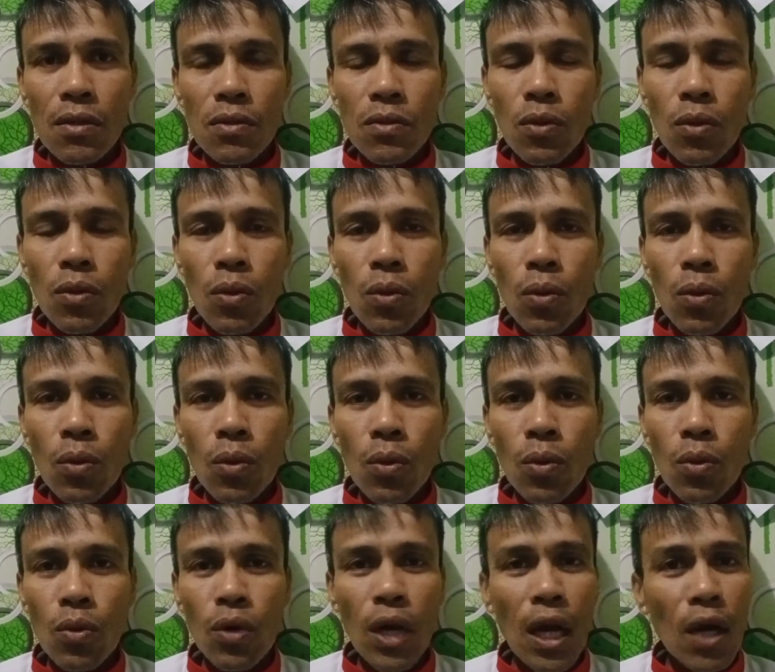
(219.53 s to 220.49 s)
So,
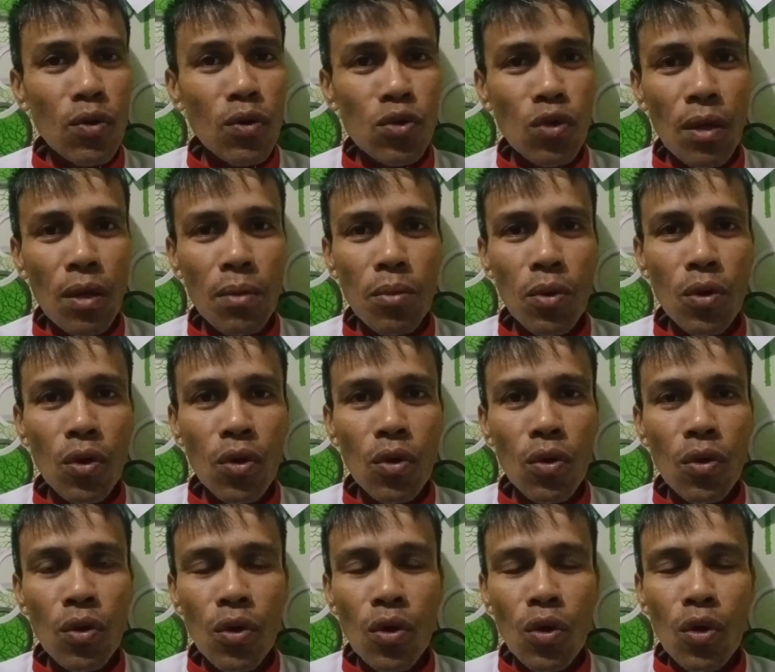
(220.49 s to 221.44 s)
kung nagustuhan
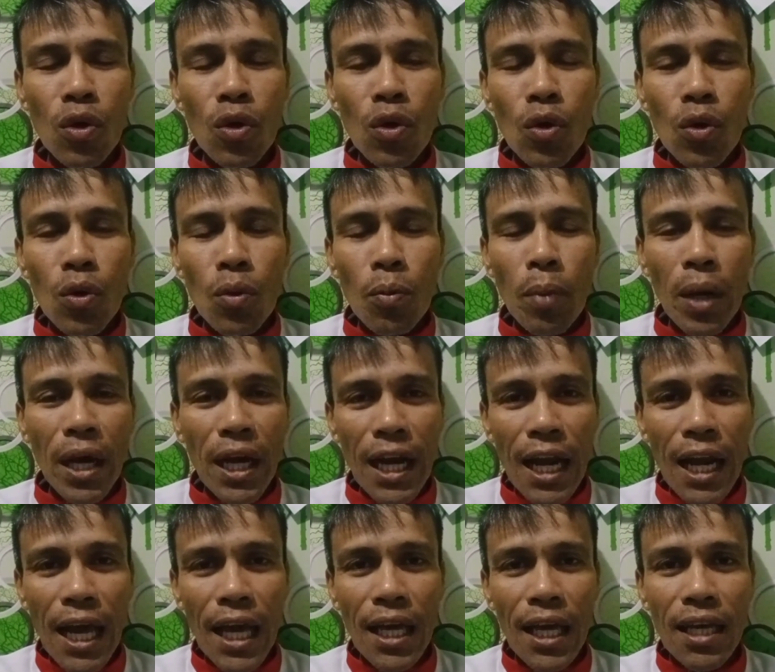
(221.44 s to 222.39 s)
mo,
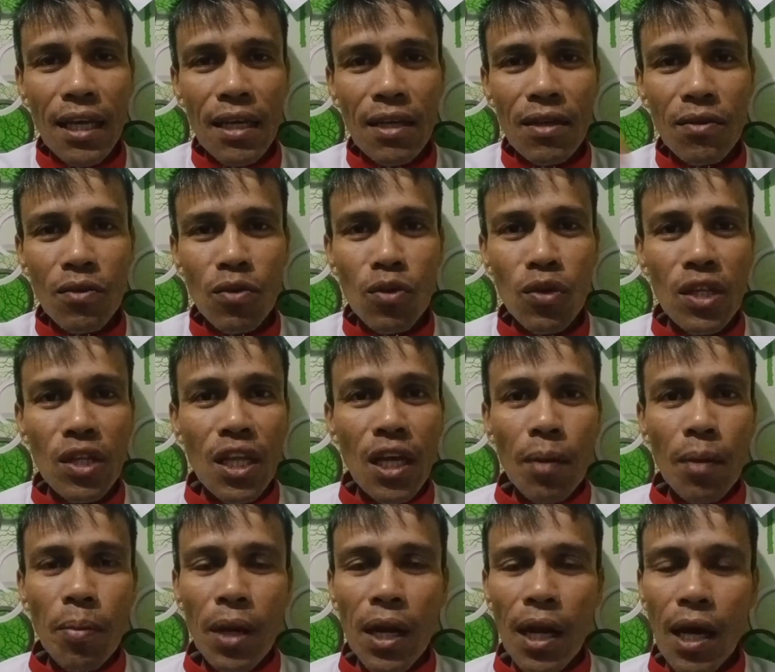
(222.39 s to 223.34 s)
Paki-like. Kung
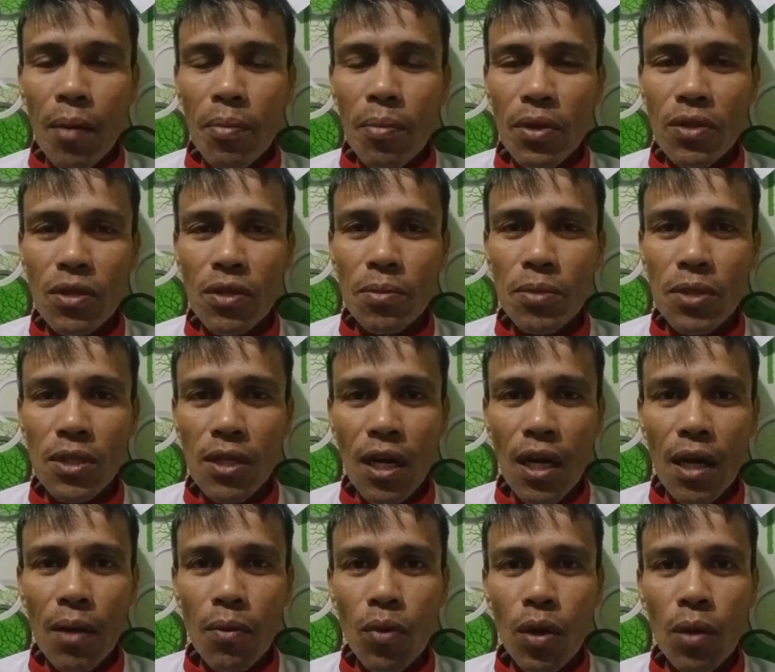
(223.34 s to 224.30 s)
hindi ka pa
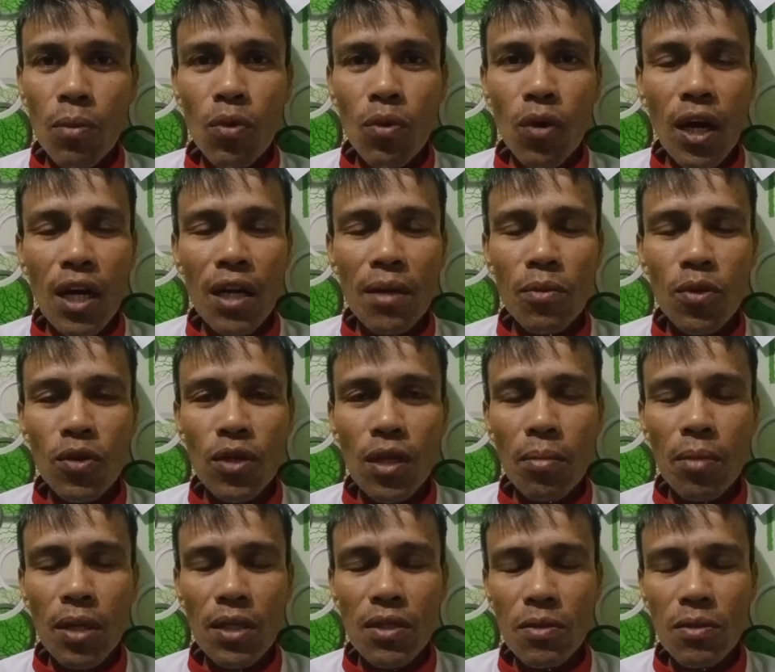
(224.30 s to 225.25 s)
nakapag-subscribe, huwag mong
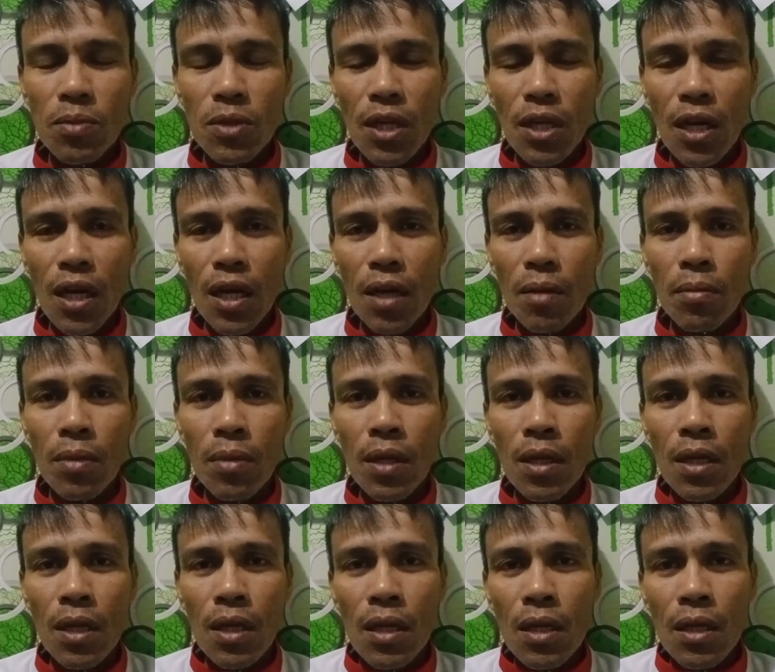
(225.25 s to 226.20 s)
kalimutan mag-subscribe.
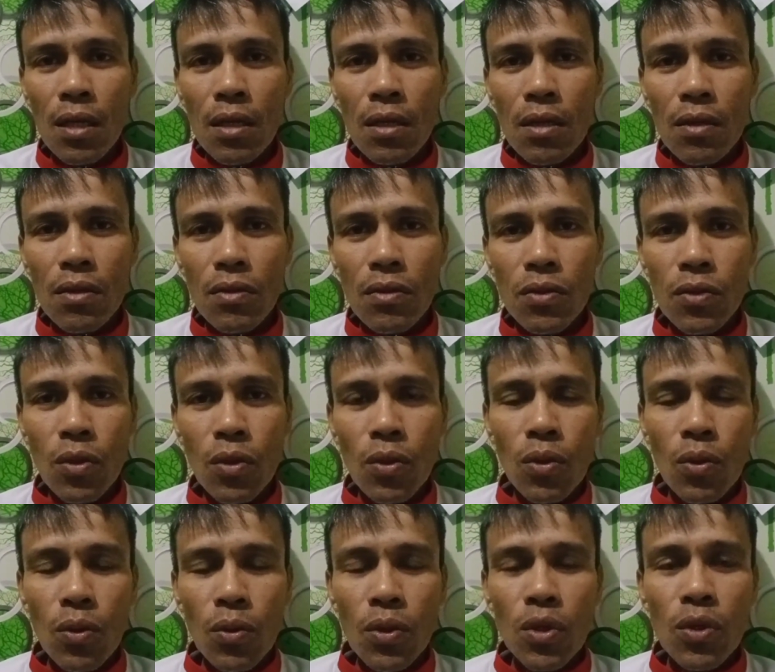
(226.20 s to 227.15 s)

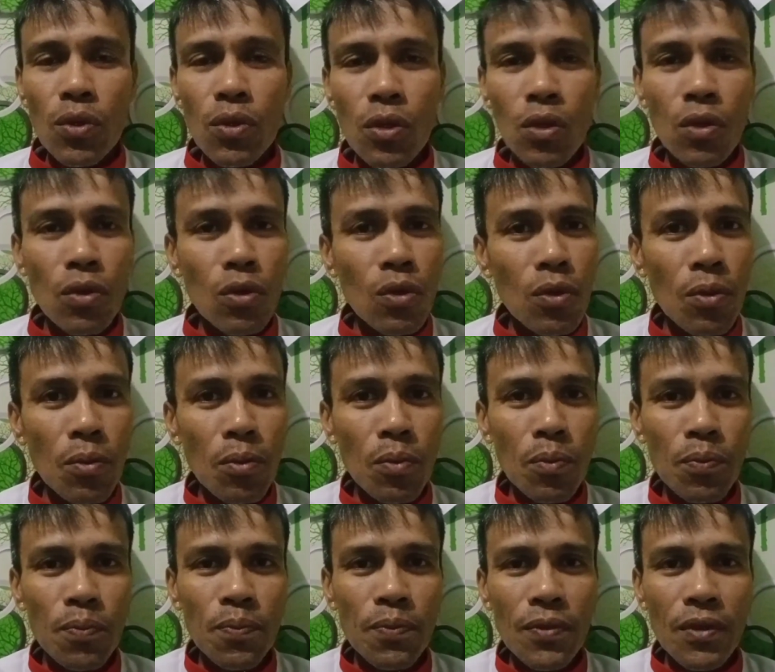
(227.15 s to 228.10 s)
So, yun.
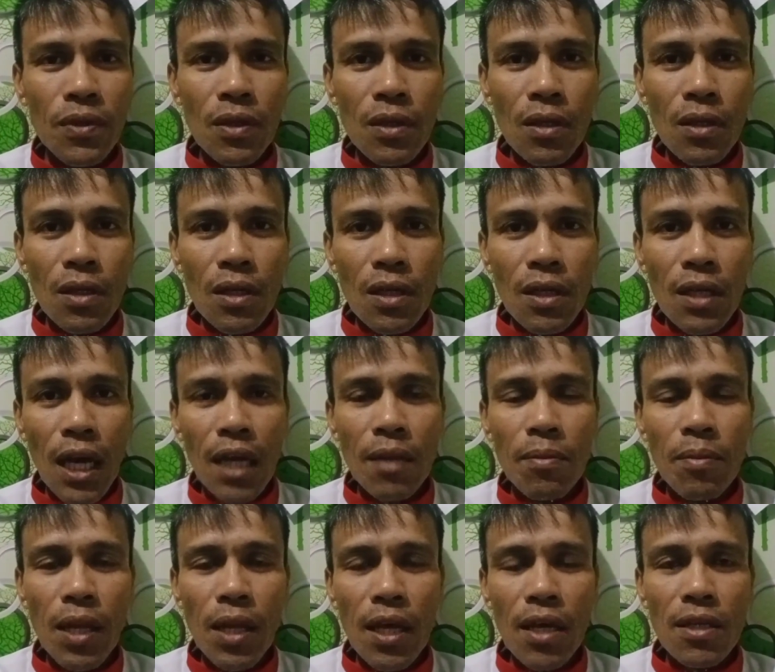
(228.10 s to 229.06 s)

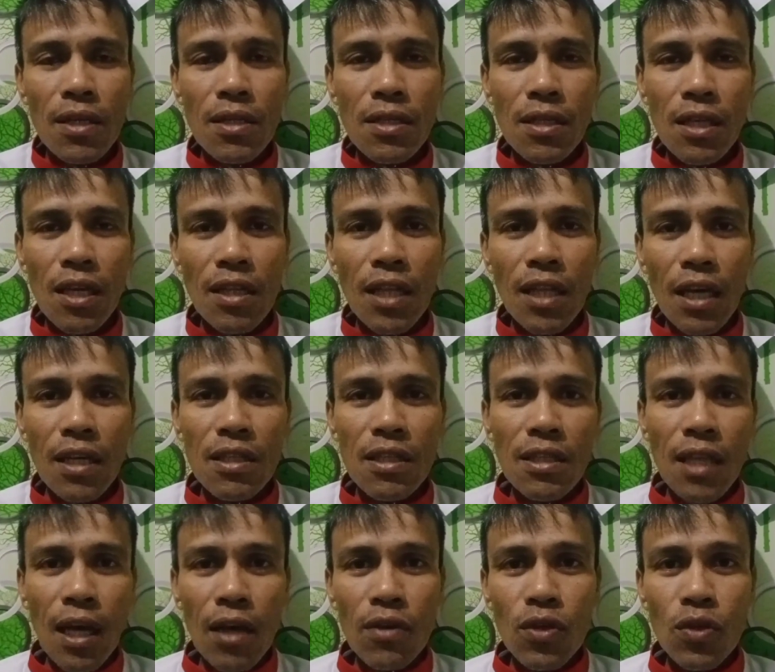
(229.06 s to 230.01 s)
God bless.
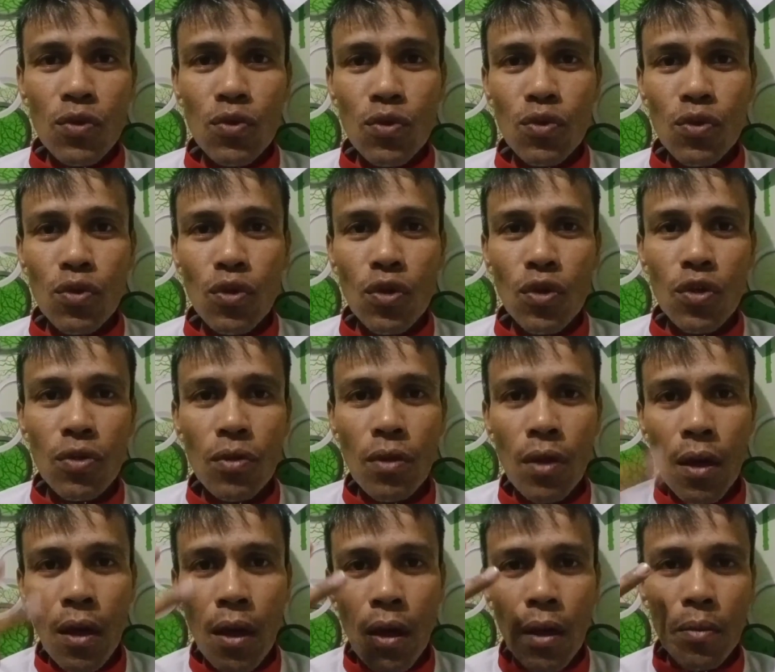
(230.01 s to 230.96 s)
Kita-kits tayo sa susunod.
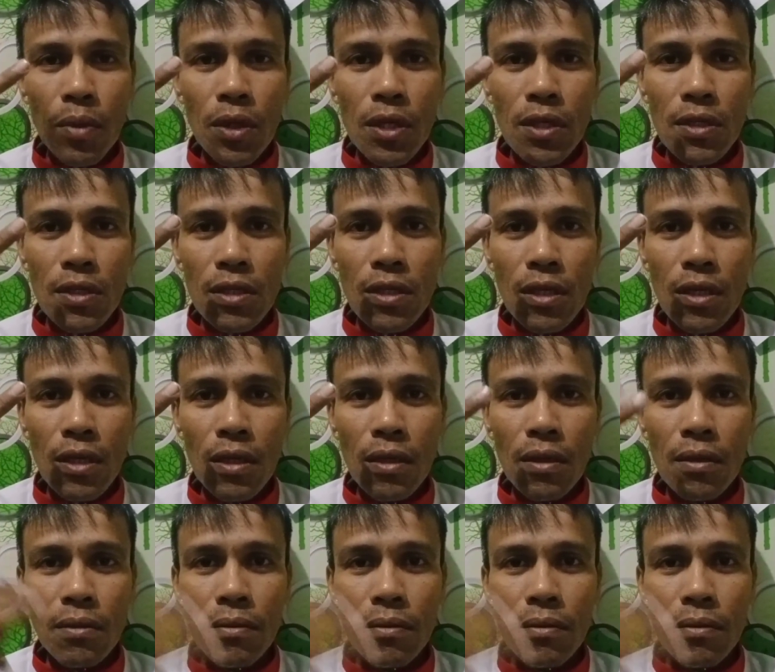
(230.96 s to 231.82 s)
Peace.